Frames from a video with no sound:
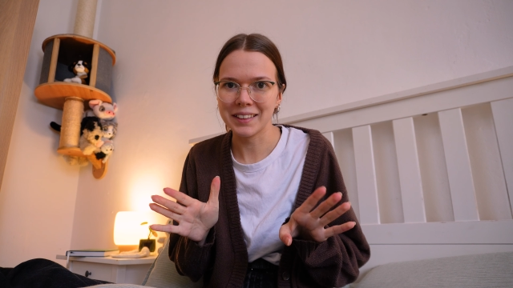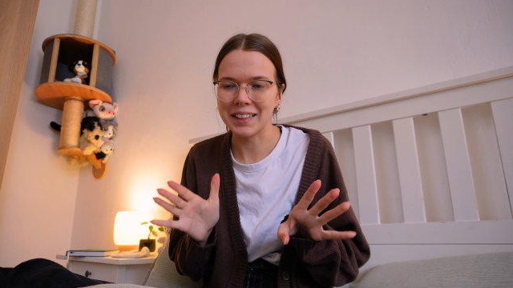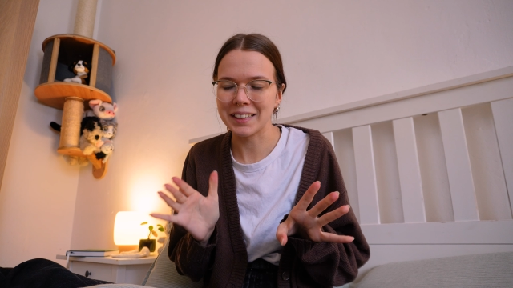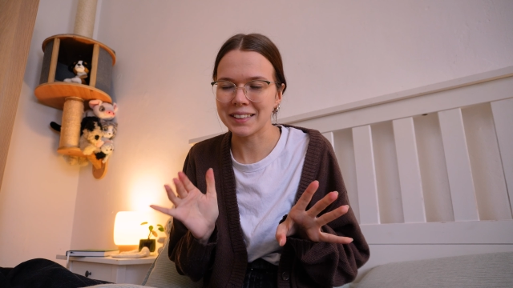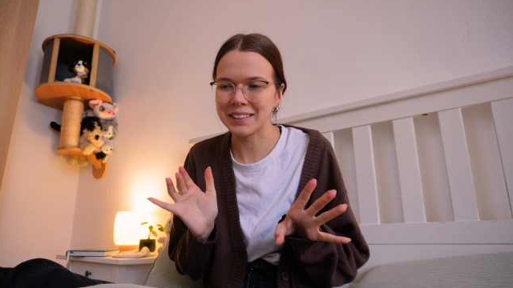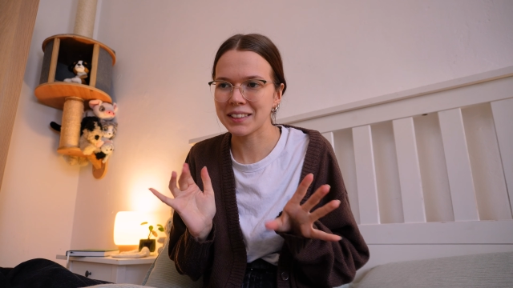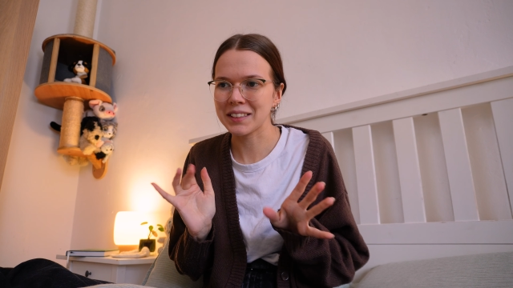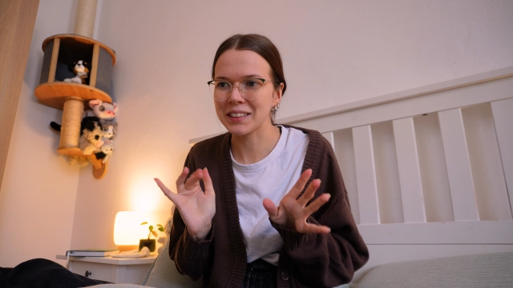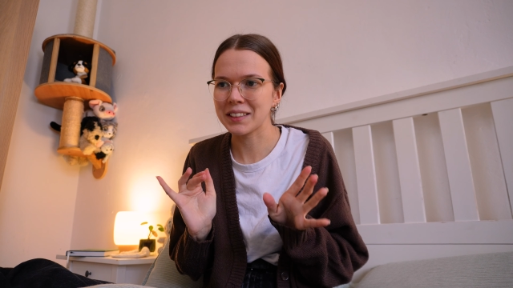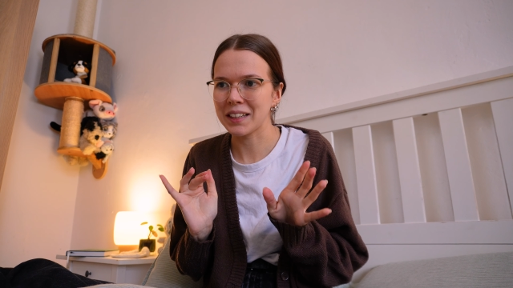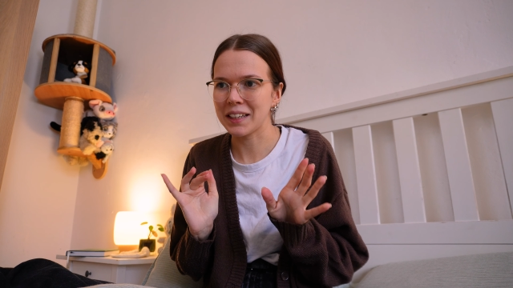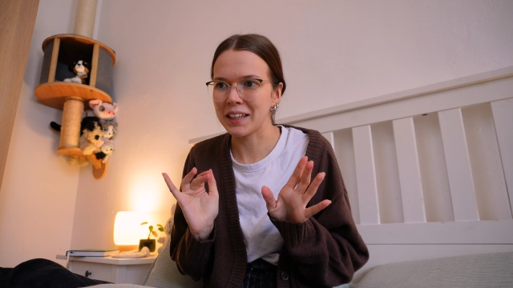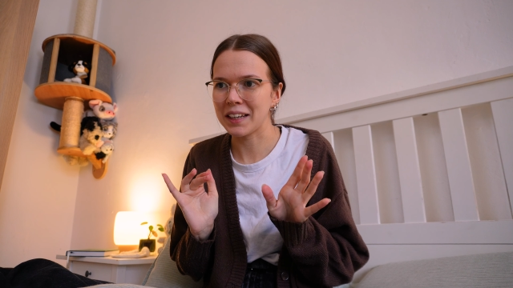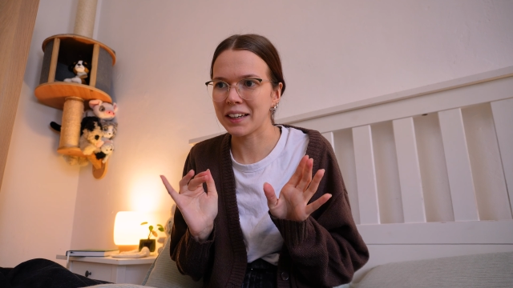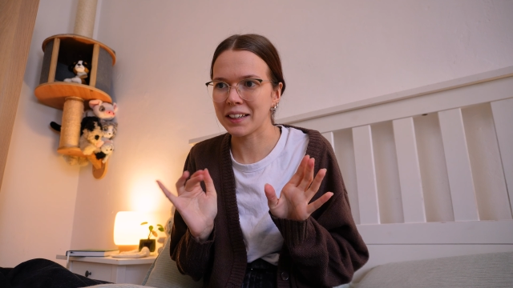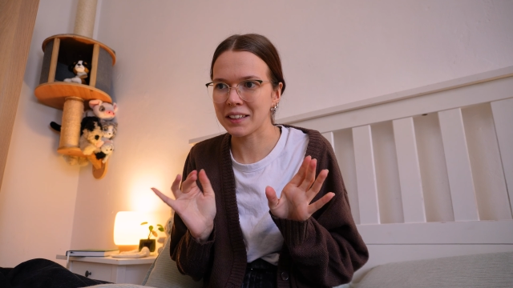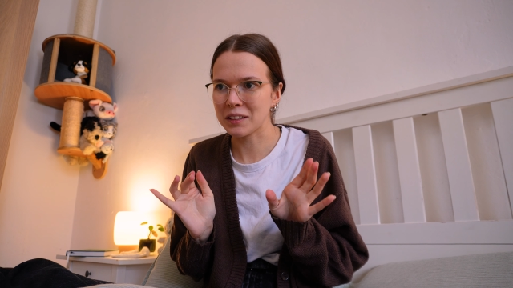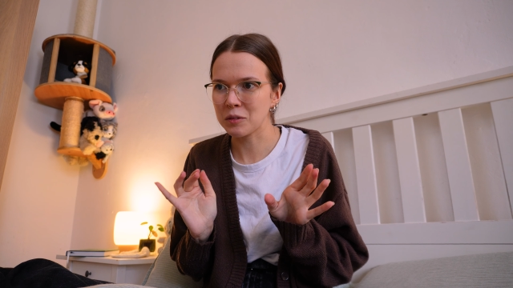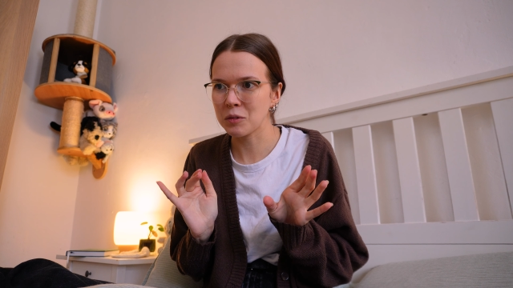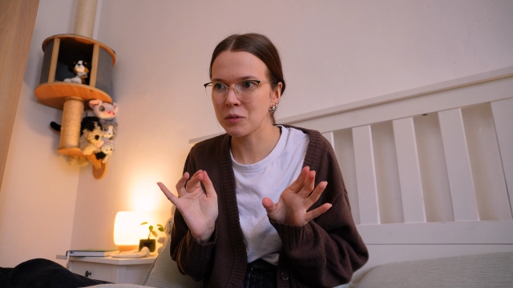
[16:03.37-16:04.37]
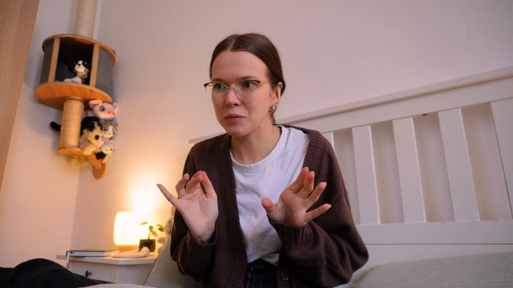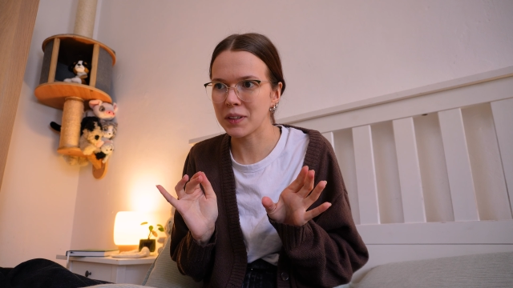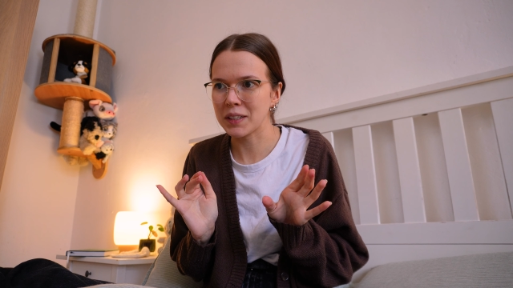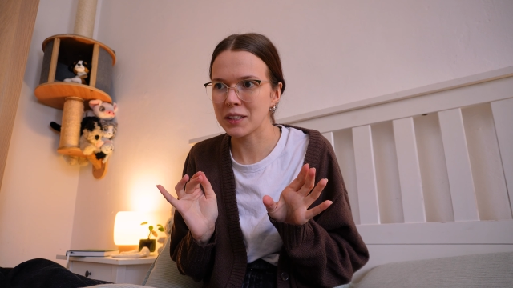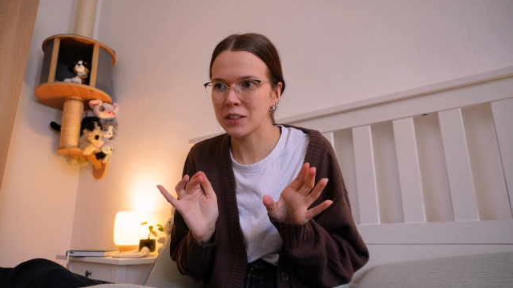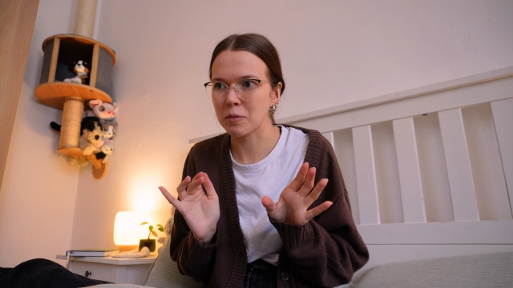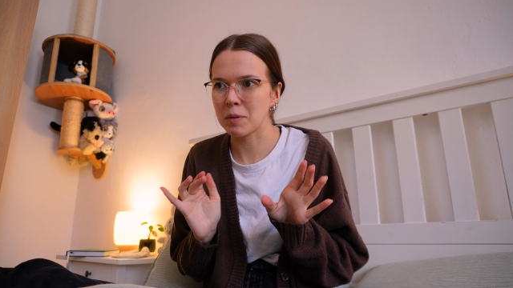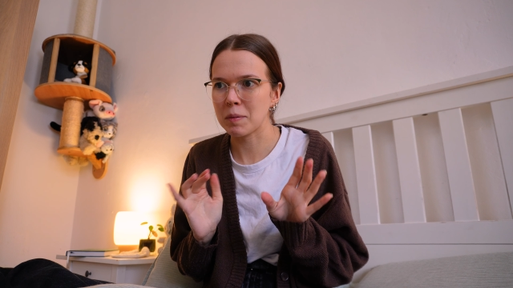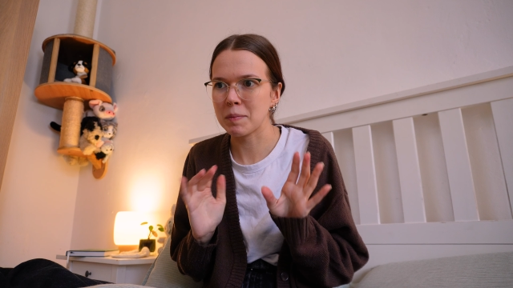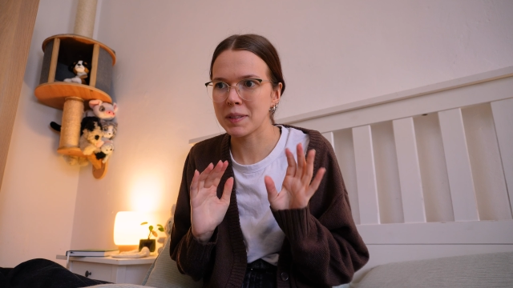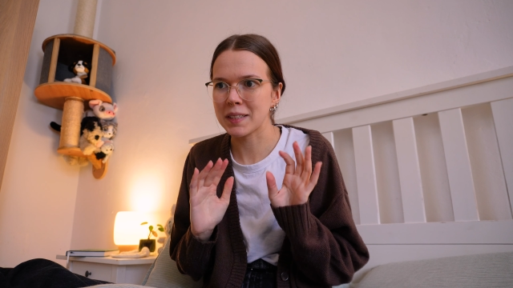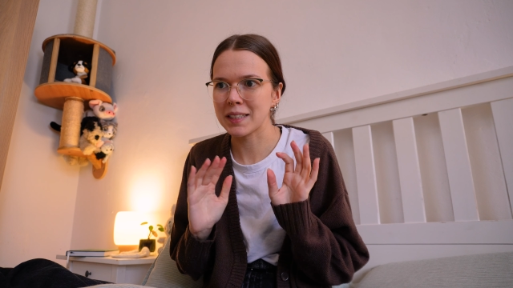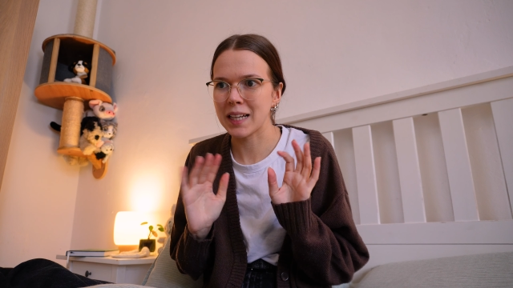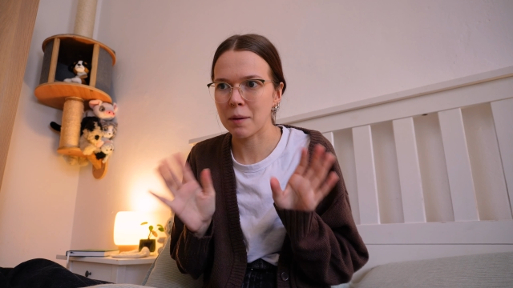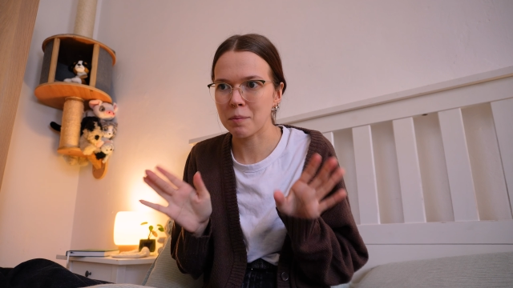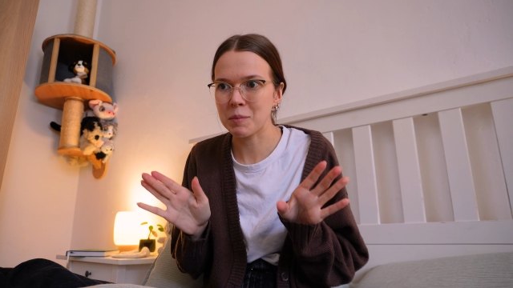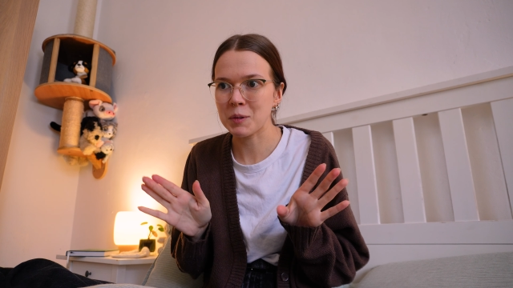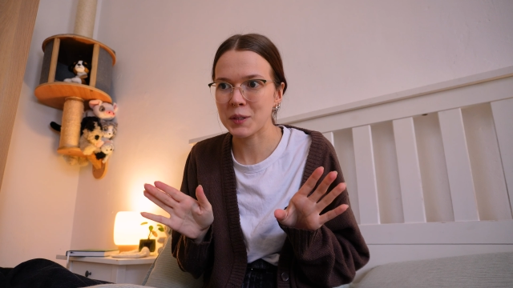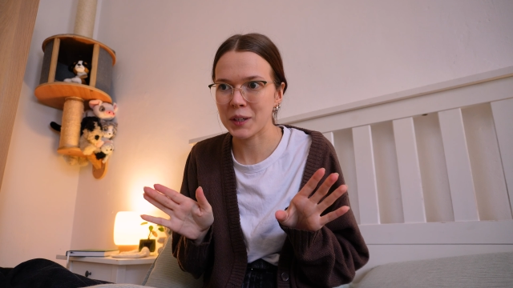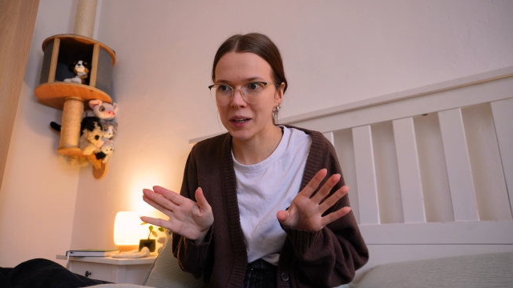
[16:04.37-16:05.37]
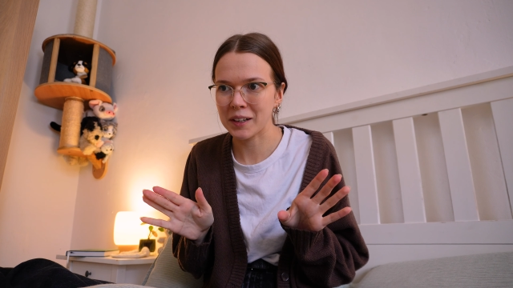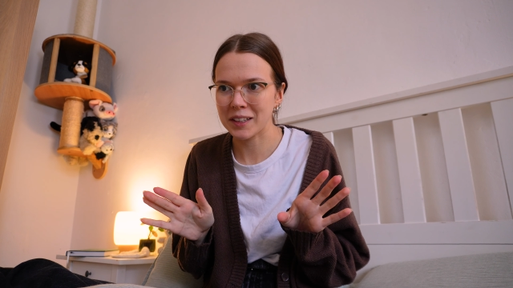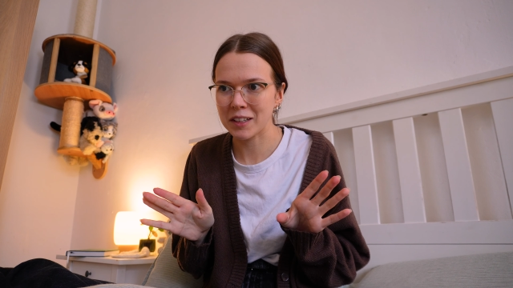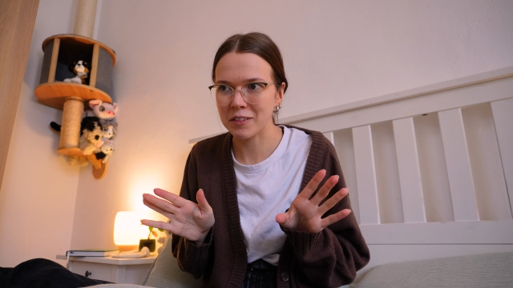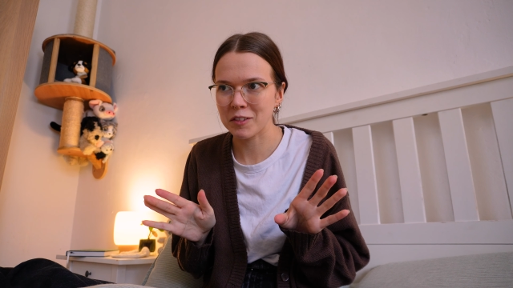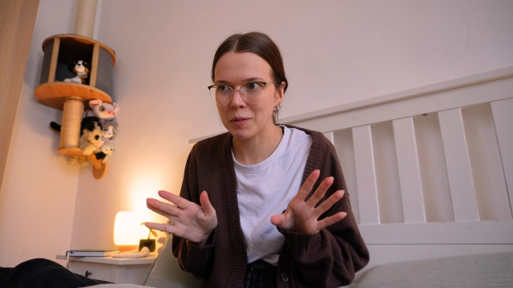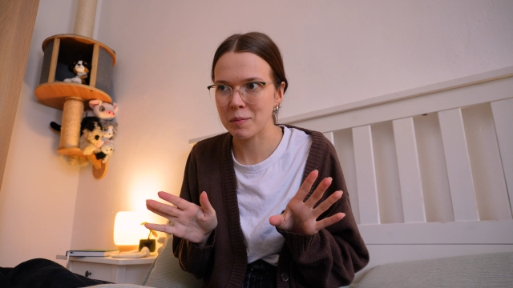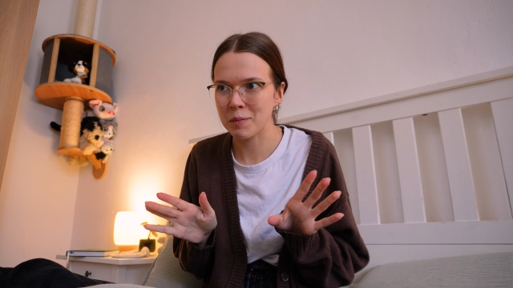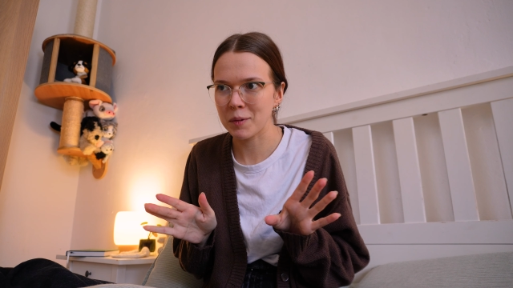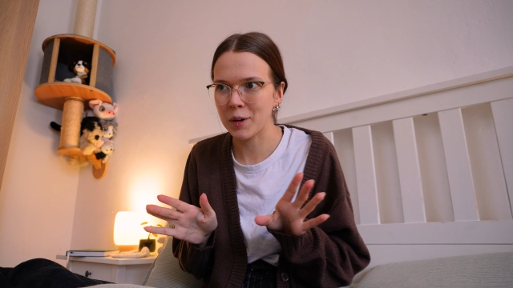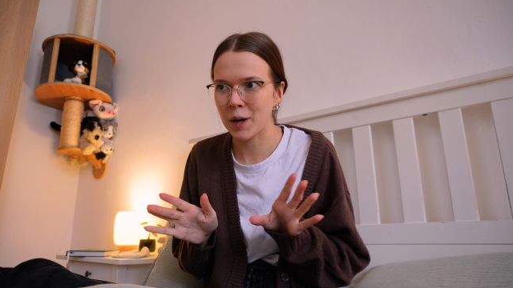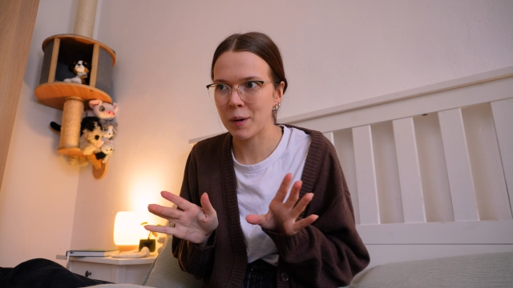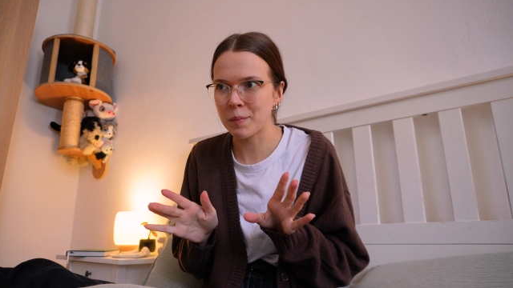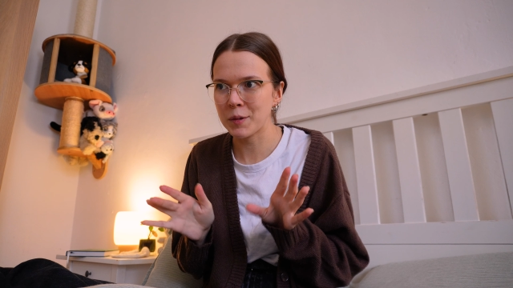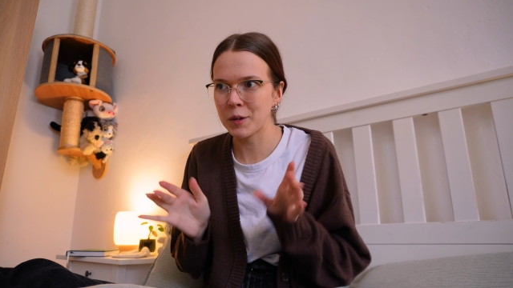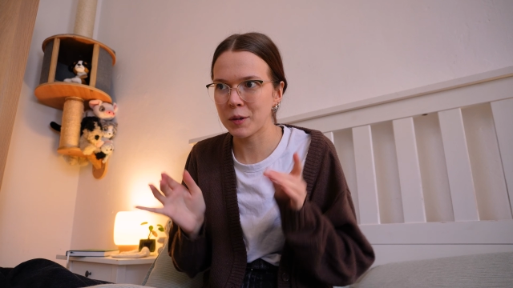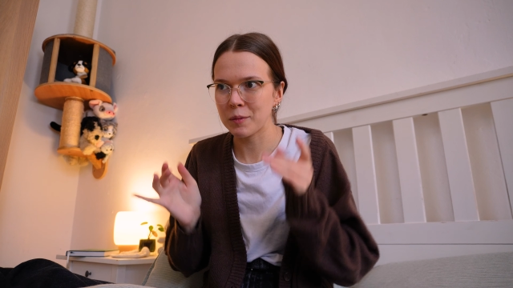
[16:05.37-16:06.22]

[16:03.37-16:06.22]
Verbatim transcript: es ist äh, ganz gut, wenn ich nochmal ein bisschen Abstand davon bekomme